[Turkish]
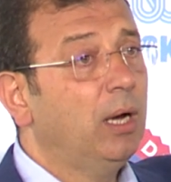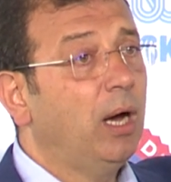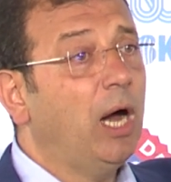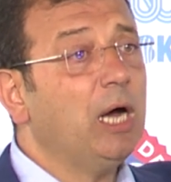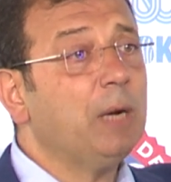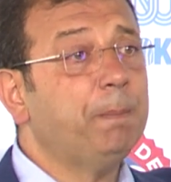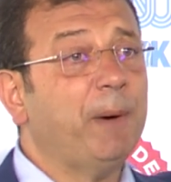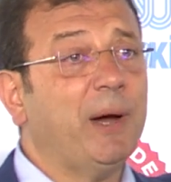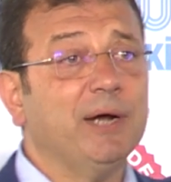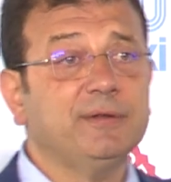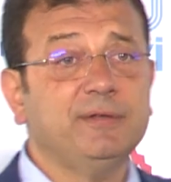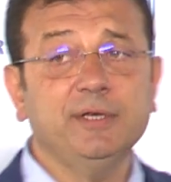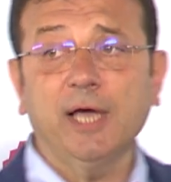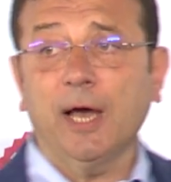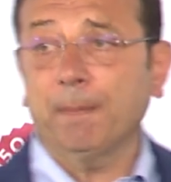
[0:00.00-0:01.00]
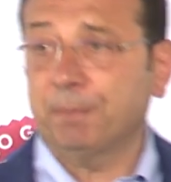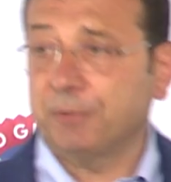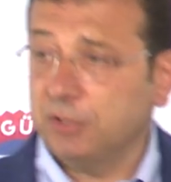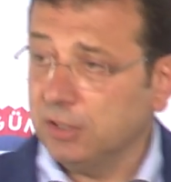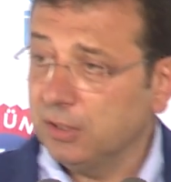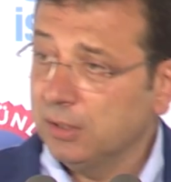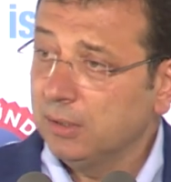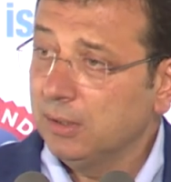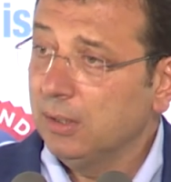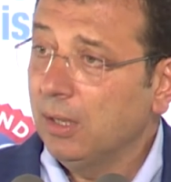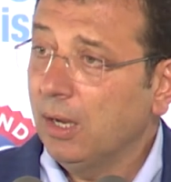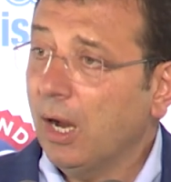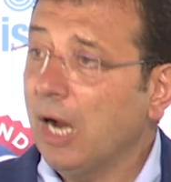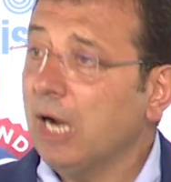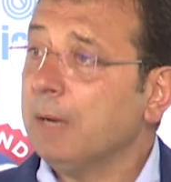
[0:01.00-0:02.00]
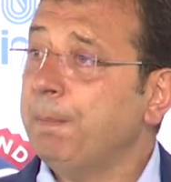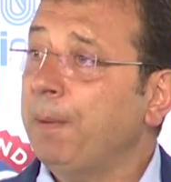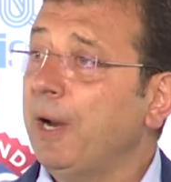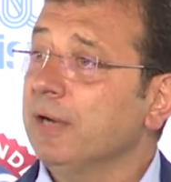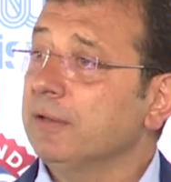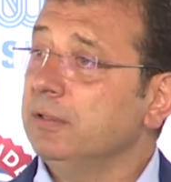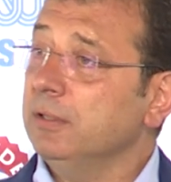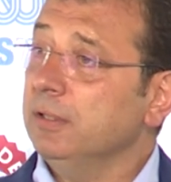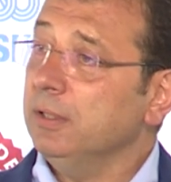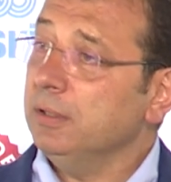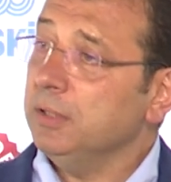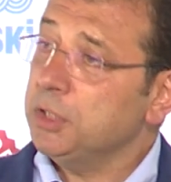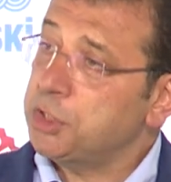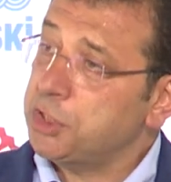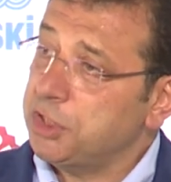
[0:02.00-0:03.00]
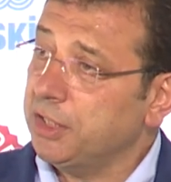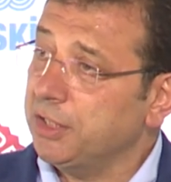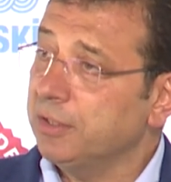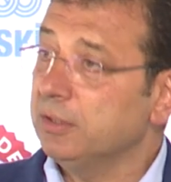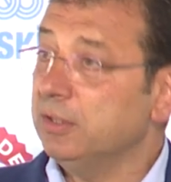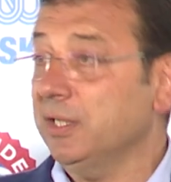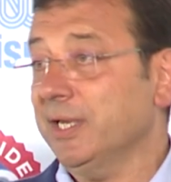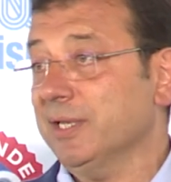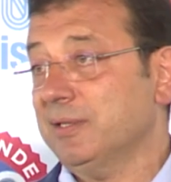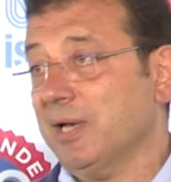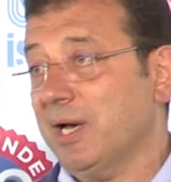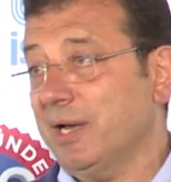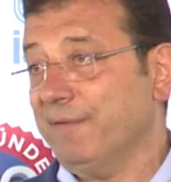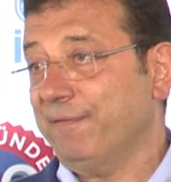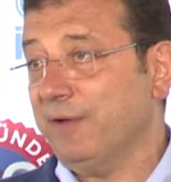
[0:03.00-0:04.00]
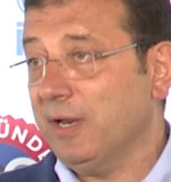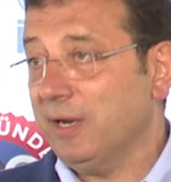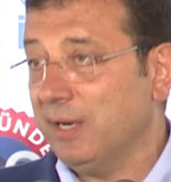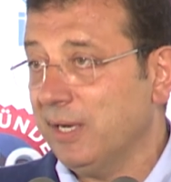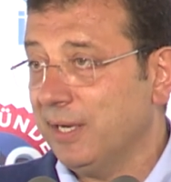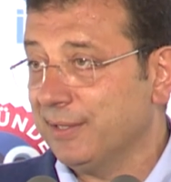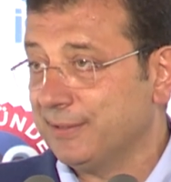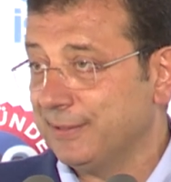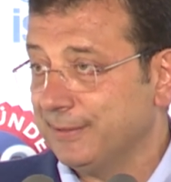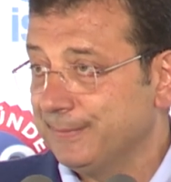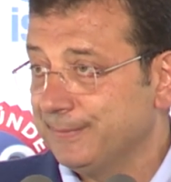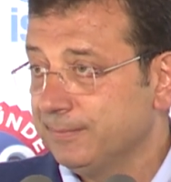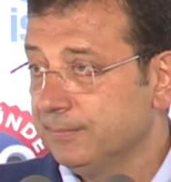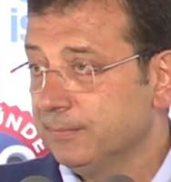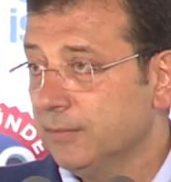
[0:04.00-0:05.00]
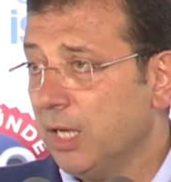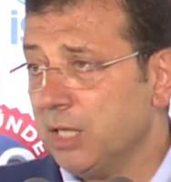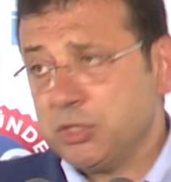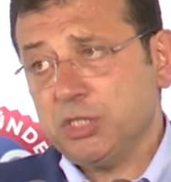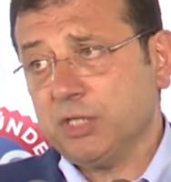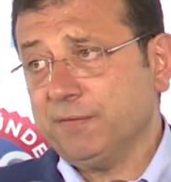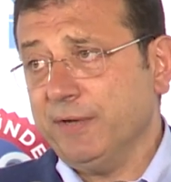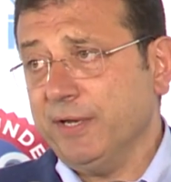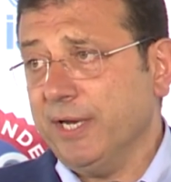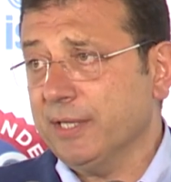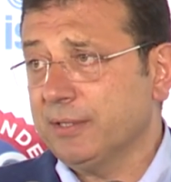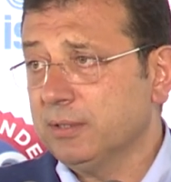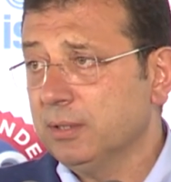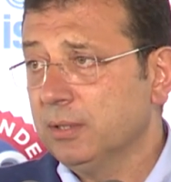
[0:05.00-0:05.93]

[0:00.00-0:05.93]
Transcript: AK Parti yaptı AK Parti'nin işi diye tariflerlerdi. Açık ve net.